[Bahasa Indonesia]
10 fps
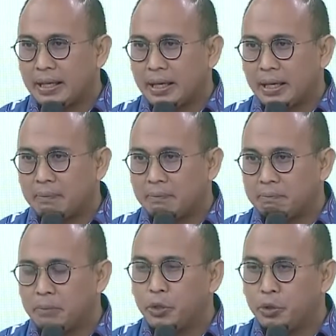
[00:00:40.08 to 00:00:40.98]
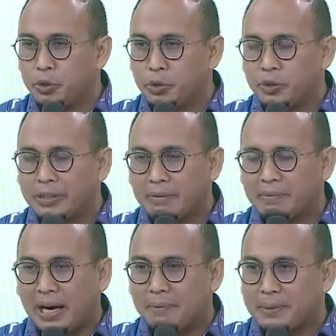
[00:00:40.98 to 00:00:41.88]
uh, mendukung dan
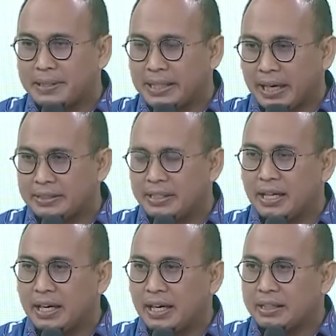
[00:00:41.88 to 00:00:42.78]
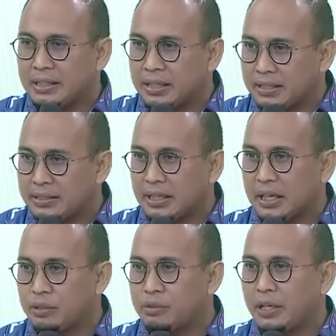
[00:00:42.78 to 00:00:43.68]
mengapresiasi langkah tegas yang
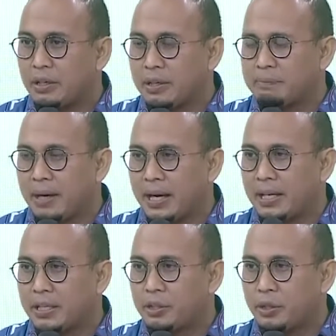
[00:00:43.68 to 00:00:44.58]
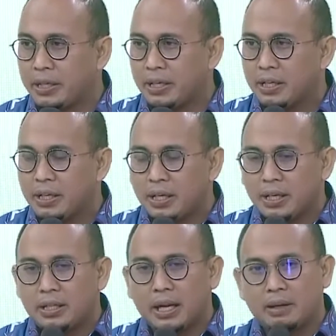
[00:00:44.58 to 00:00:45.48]
dilakukan oleh Pak Erick Thohir
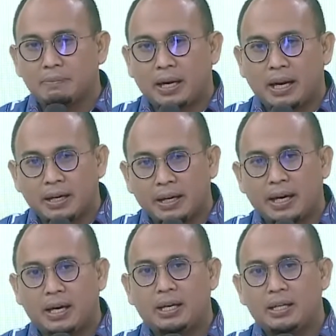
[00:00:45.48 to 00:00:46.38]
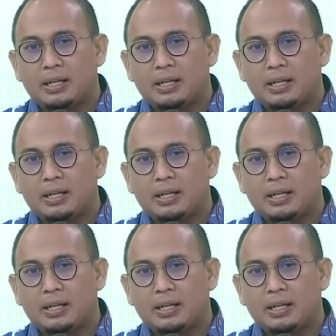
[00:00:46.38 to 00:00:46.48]
dalam rangka